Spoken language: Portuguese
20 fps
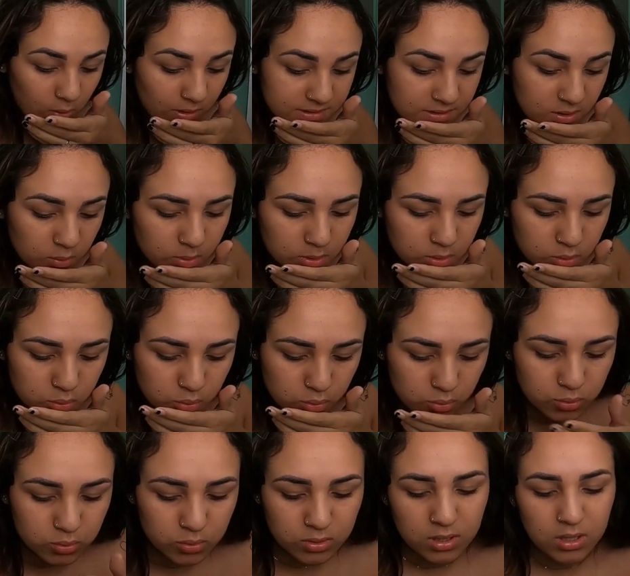quase eu banho
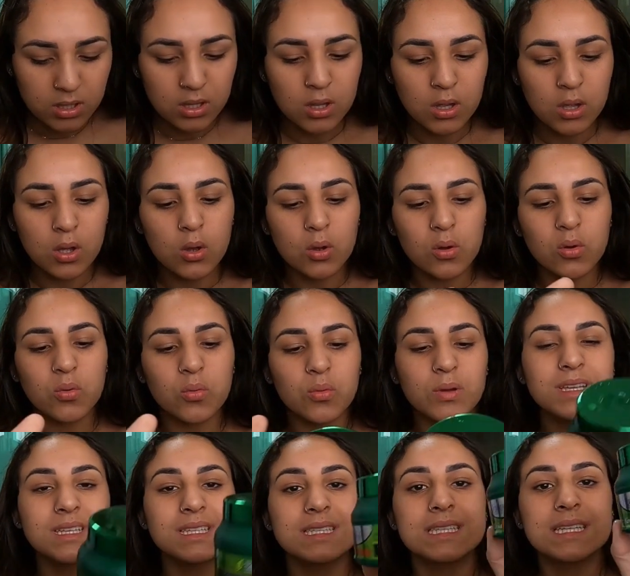tudo,
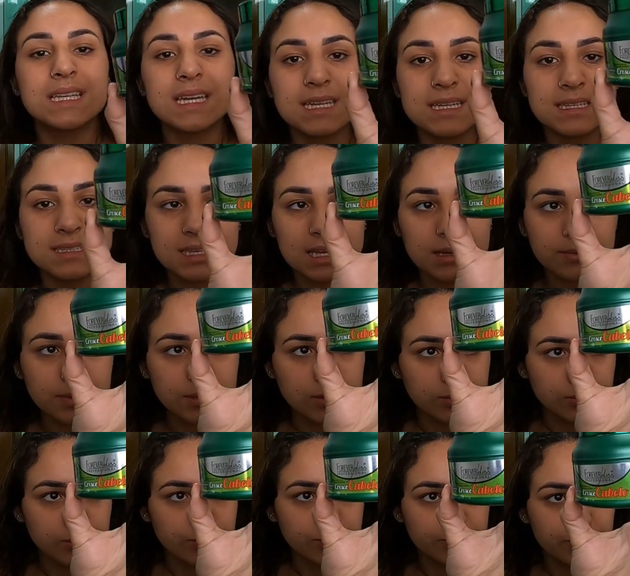com esse cresce
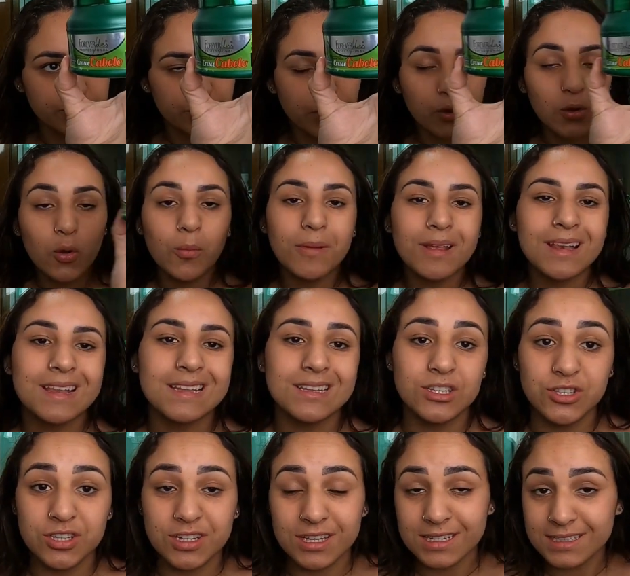cabelo. E como ele é
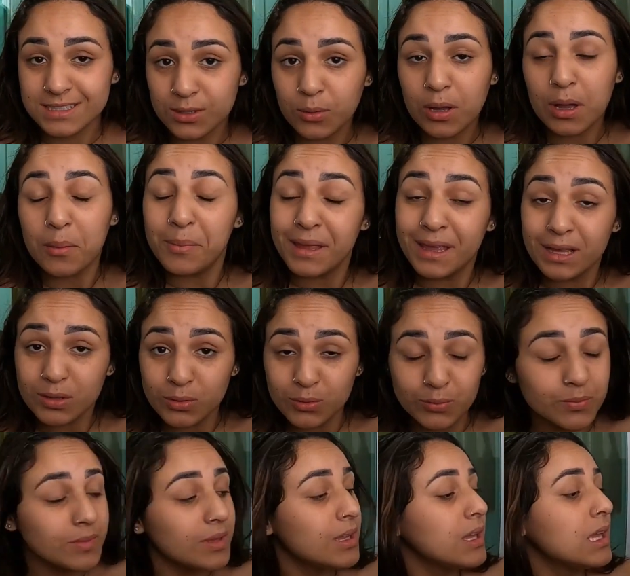de crescer o
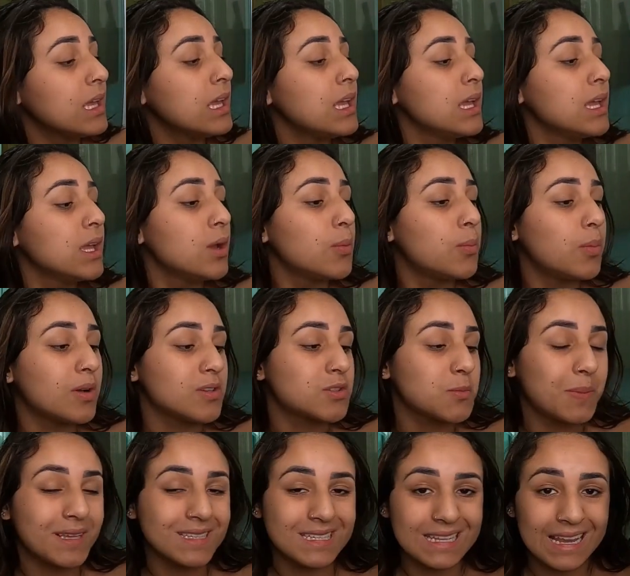cabelo, eu
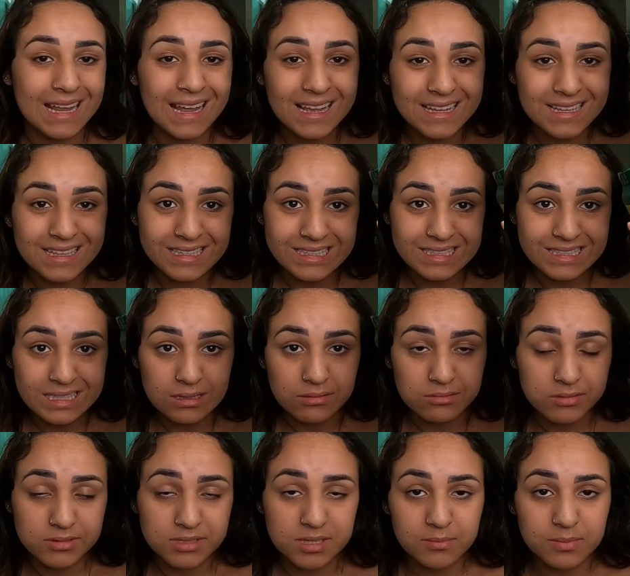posso passar na raiz.
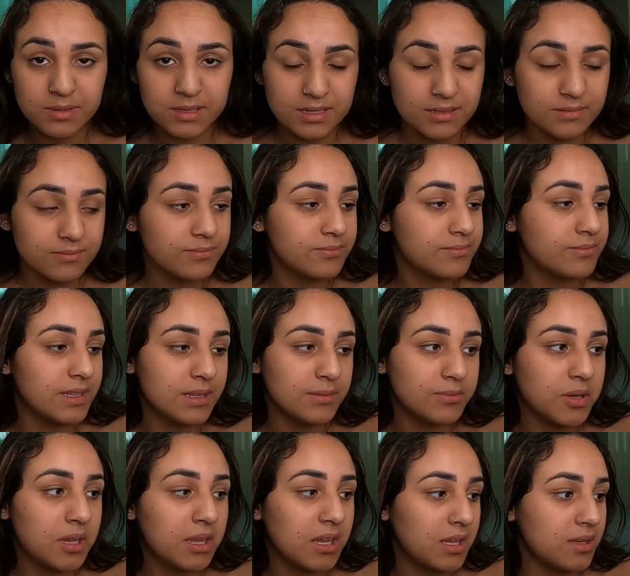Eu não sabia, né,
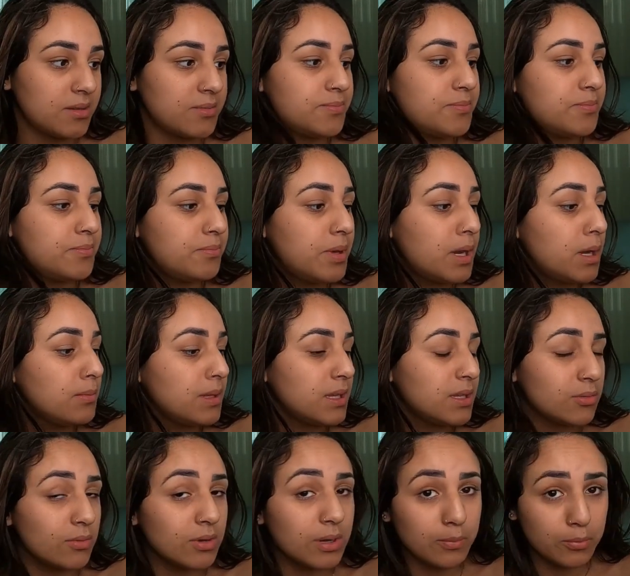porque pra
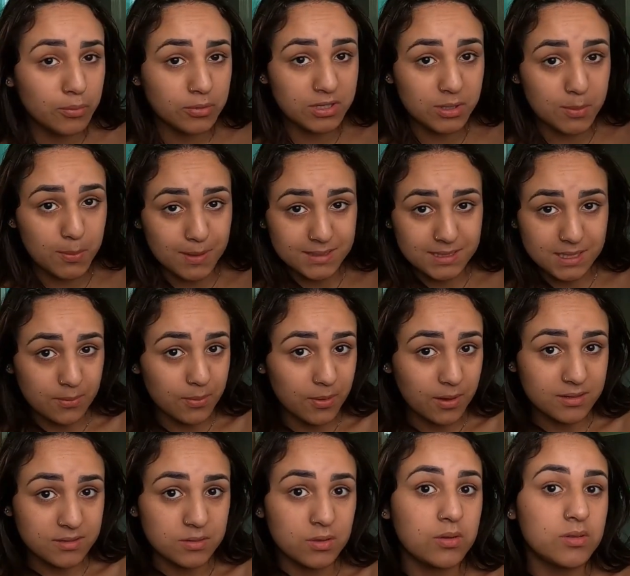mim nunca podia passar
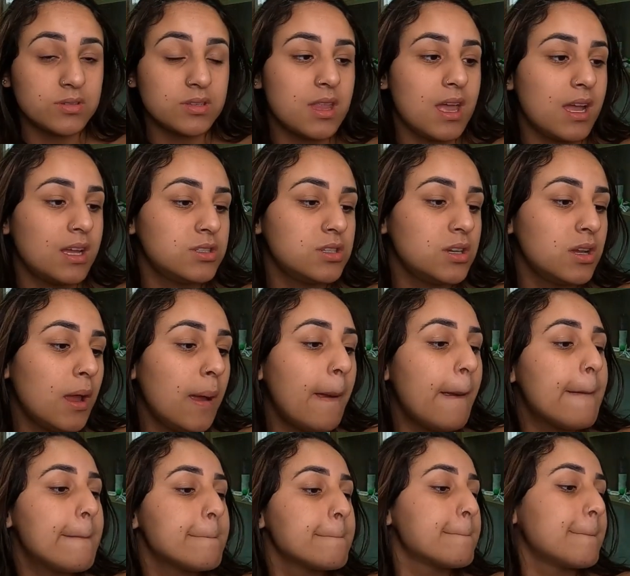por causa da oleosidade.
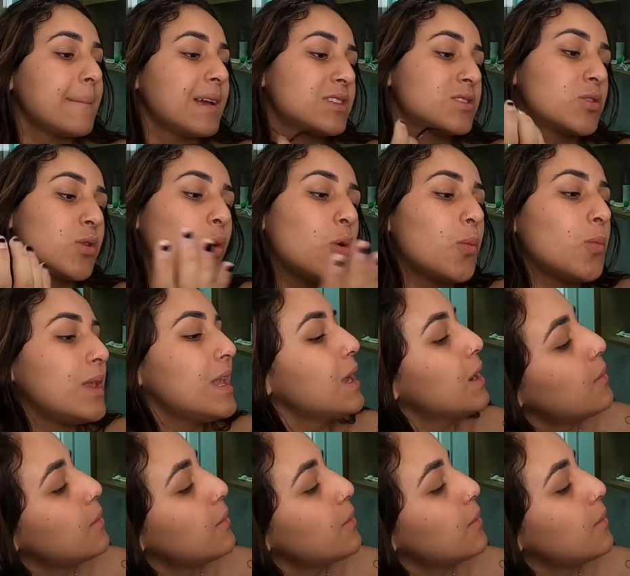Mas como